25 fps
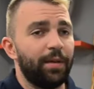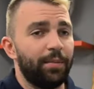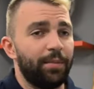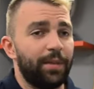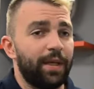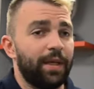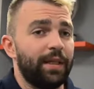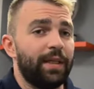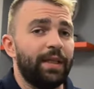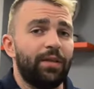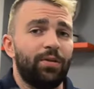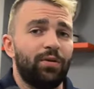
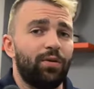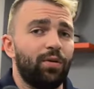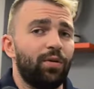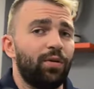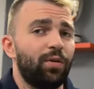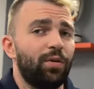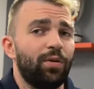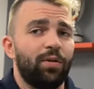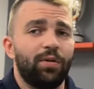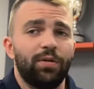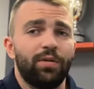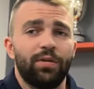mi ha
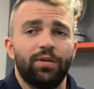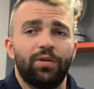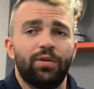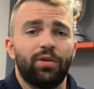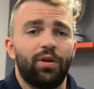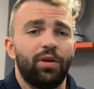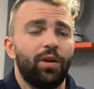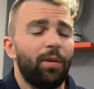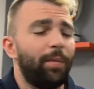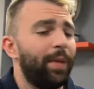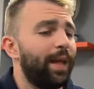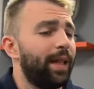detto
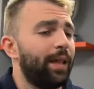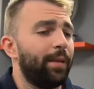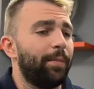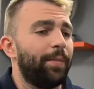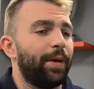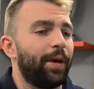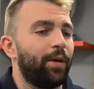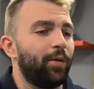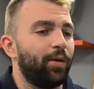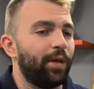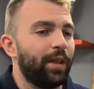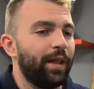solo belle
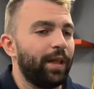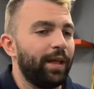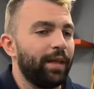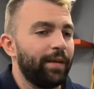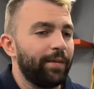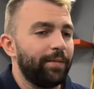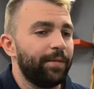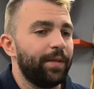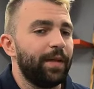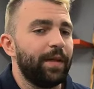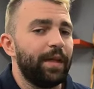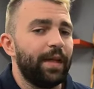
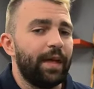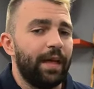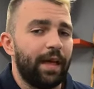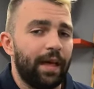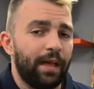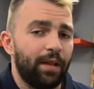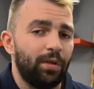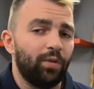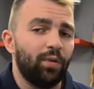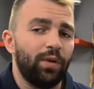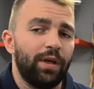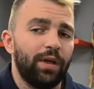parole
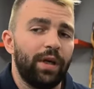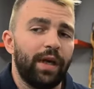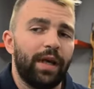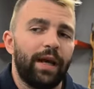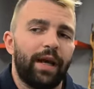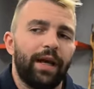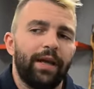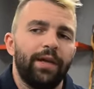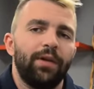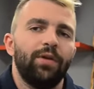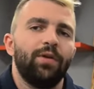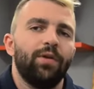e lui
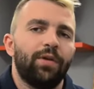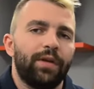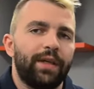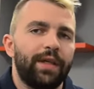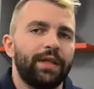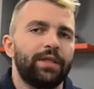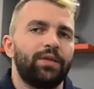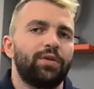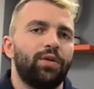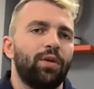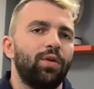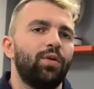era io, ho
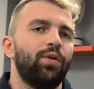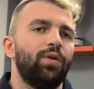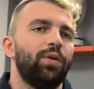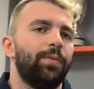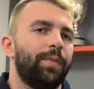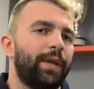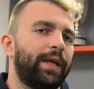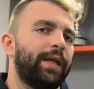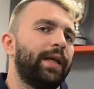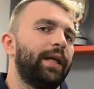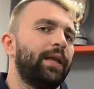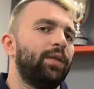chiesto a lui
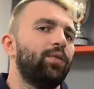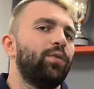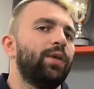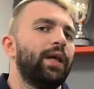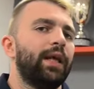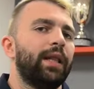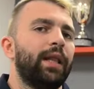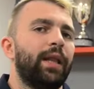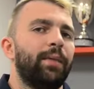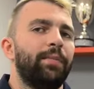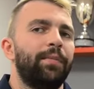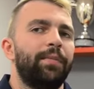perché lui
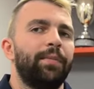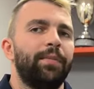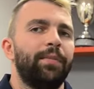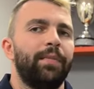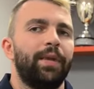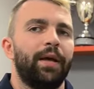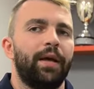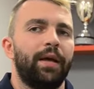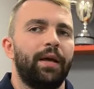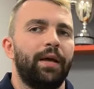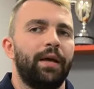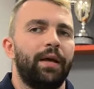era,
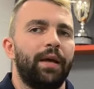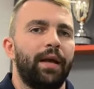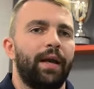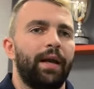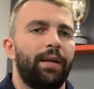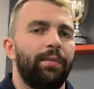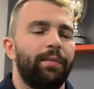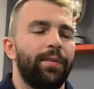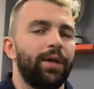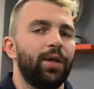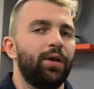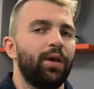
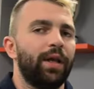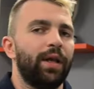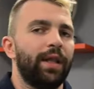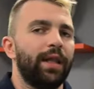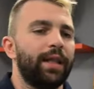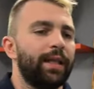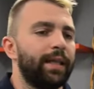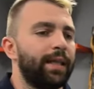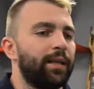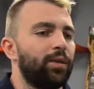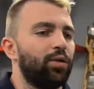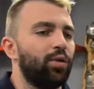era mio
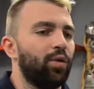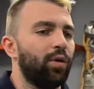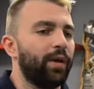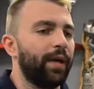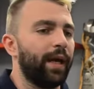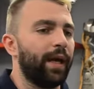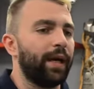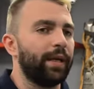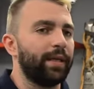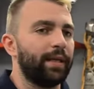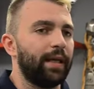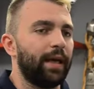
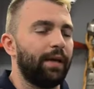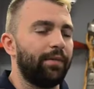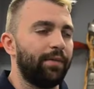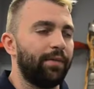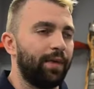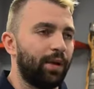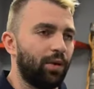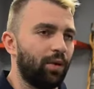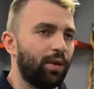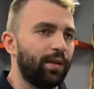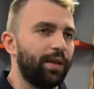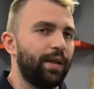allenatore anche a
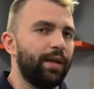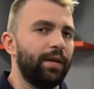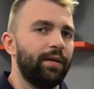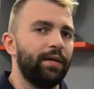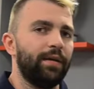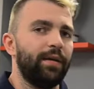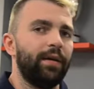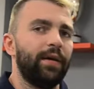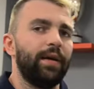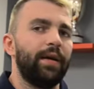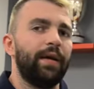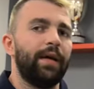Verona
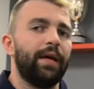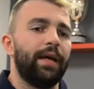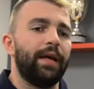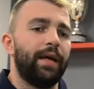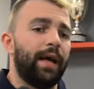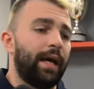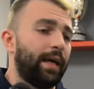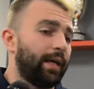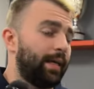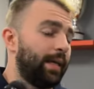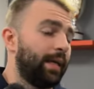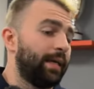
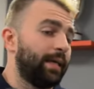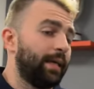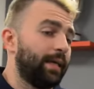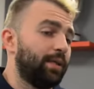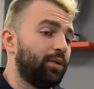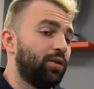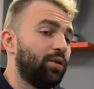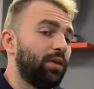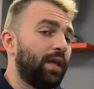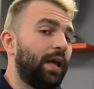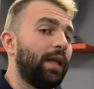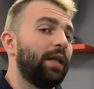e anche in
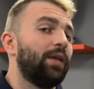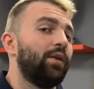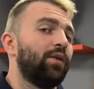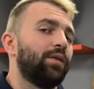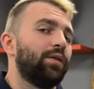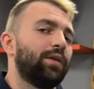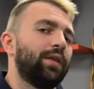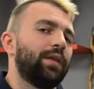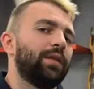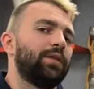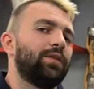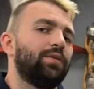nazionale,
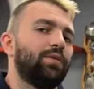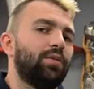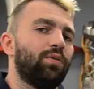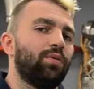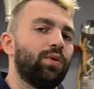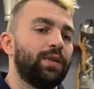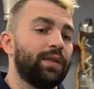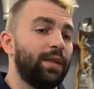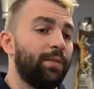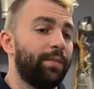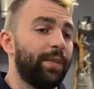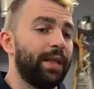ho chiesto
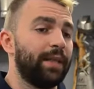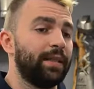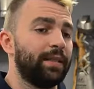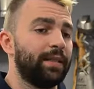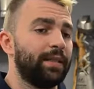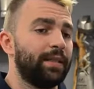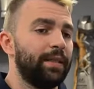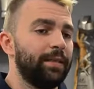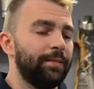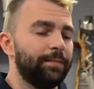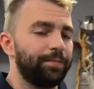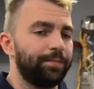cosa
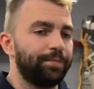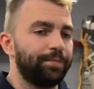pensi,